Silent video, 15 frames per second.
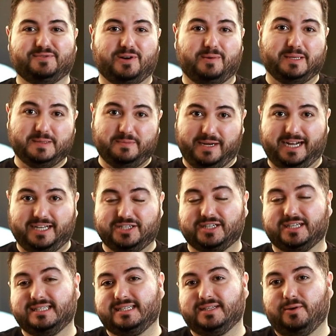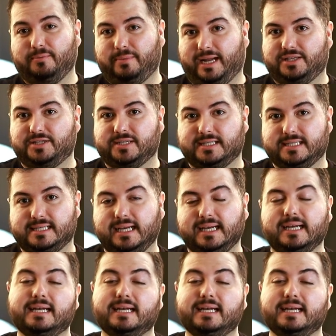formas práticas e não práticas.